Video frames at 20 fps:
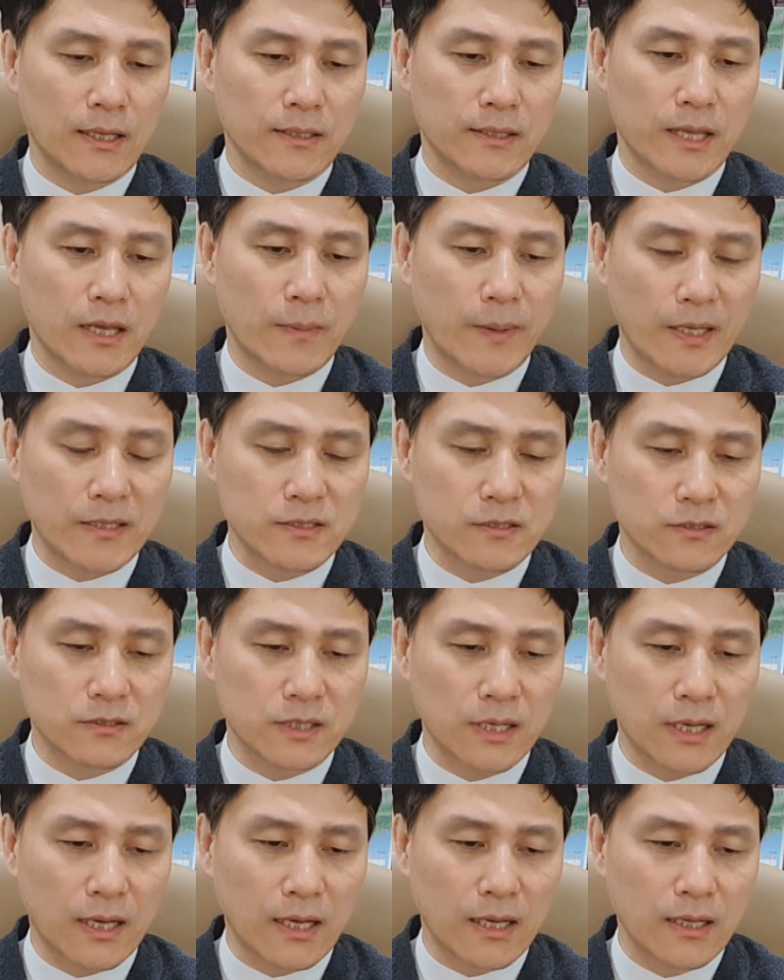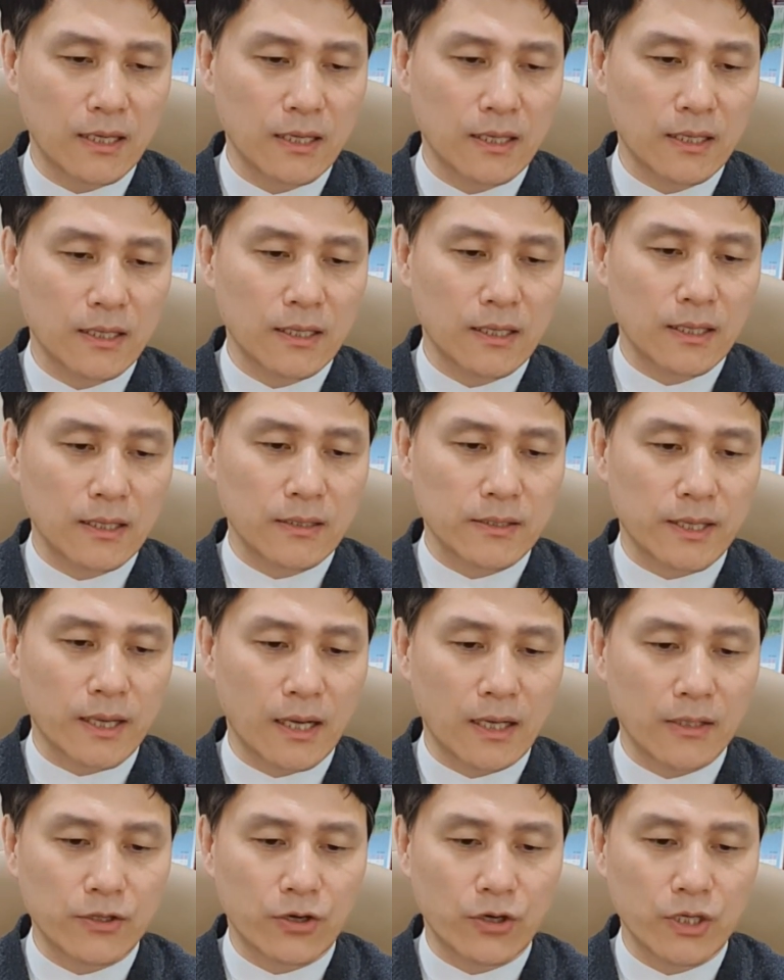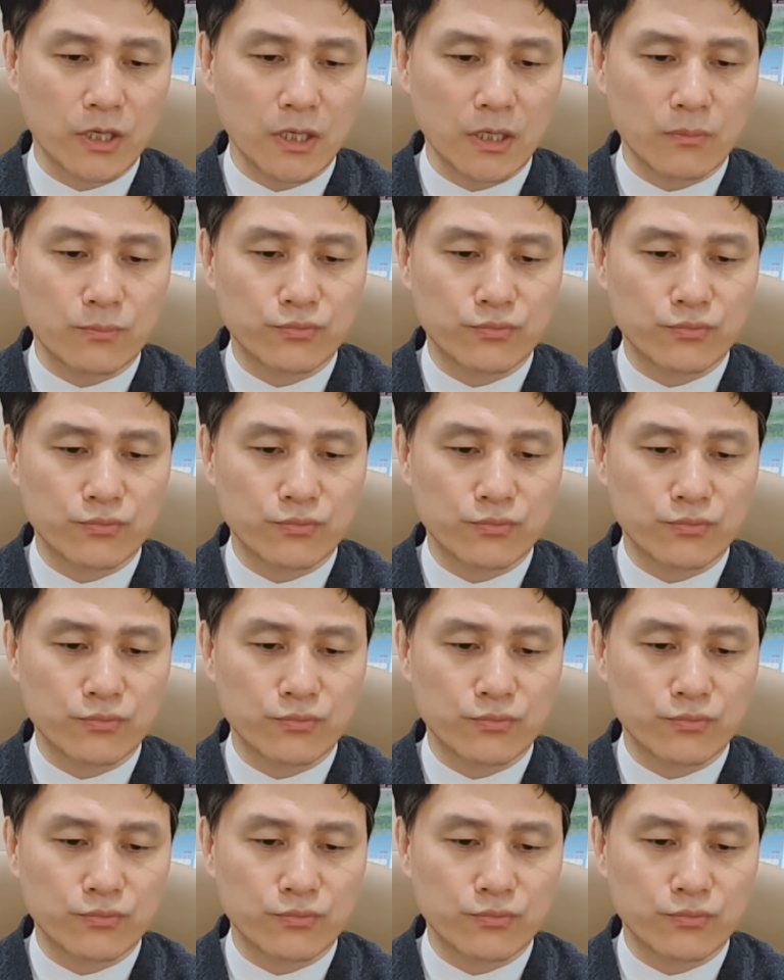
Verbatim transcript: 내 백성들아 내가 너희